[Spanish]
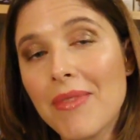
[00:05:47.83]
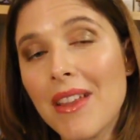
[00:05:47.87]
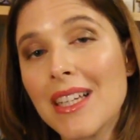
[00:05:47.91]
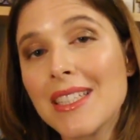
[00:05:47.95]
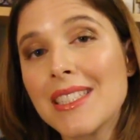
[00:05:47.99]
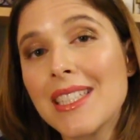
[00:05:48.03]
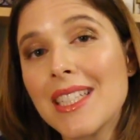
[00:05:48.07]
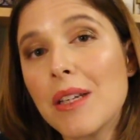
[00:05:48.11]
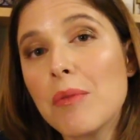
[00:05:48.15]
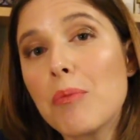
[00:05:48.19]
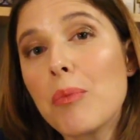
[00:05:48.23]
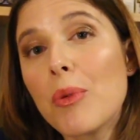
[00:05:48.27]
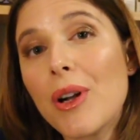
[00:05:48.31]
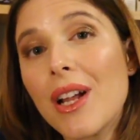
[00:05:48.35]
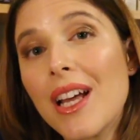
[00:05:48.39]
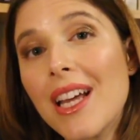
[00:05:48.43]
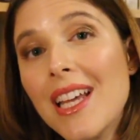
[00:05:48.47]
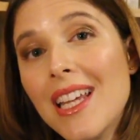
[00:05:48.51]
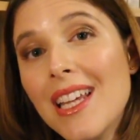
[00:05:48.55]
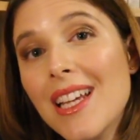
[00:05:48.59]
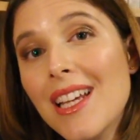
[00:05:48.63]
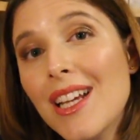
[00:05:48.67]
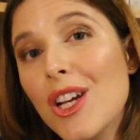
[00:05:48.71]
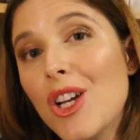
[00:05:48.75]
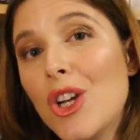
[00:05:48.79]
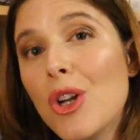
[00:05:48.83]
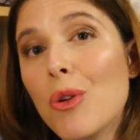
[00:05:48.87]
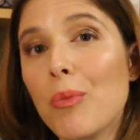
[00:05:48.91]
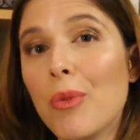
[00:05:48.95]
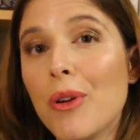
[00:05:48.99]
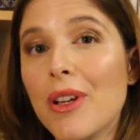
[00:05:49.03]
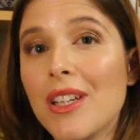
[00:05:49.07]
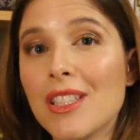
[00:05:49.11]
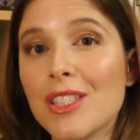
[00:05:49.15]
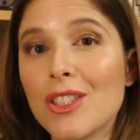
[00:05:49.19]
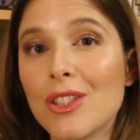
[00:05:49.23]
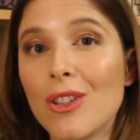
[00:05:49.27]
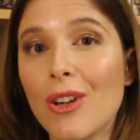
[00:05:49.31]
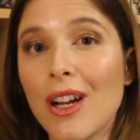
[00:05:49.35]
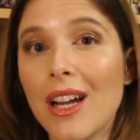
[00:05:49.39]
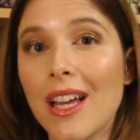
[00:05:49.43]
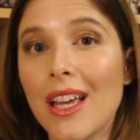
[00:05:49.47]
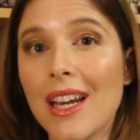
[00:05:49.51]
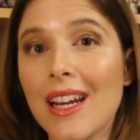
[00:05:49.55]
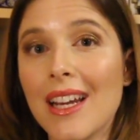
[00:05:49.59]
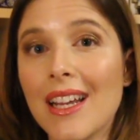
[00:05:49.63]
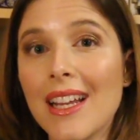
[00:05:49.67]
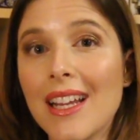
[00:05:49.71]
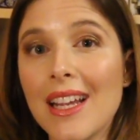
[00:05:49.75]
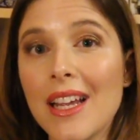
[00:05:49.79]
así que por ahí lo podéis
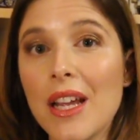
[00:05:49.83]
coger.